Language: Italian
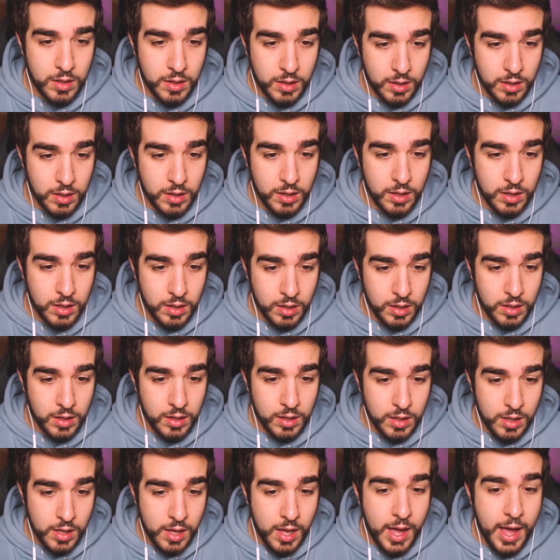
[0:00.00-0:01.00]
Dove sono finiti i
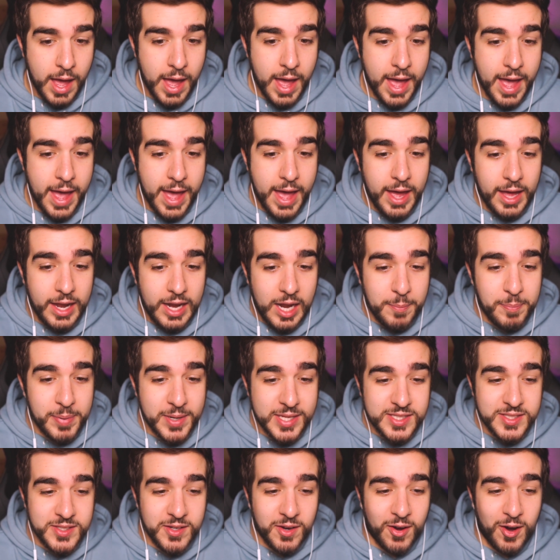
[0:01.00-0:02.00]
dischi? Eh, eh, li ha presi
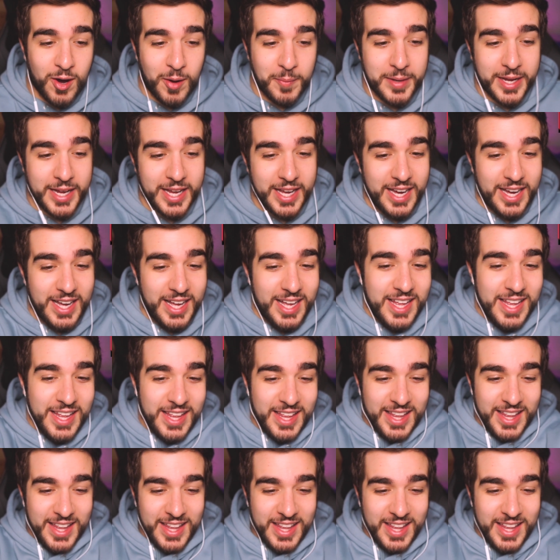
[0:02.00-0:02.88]
Omega. Omega.